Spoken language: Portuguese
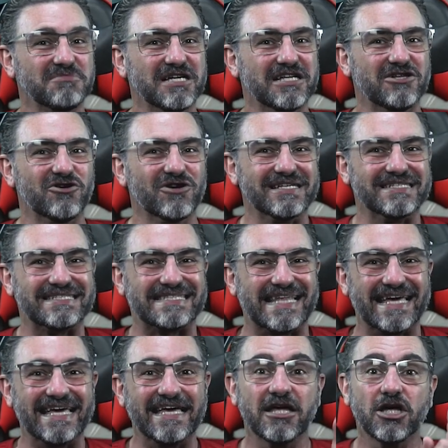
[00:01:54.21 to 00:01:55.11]
milhões
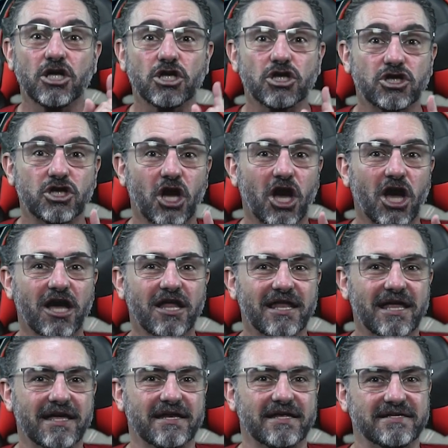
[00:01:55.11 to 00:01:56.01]
de
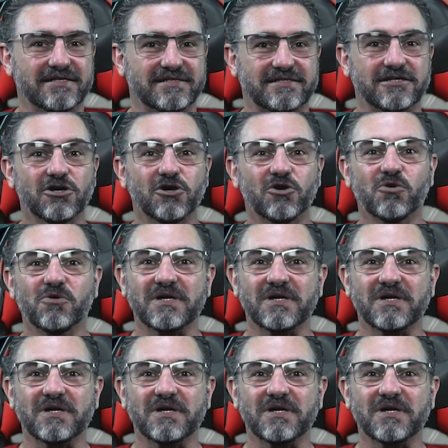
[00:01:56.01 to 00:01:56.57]
dólares,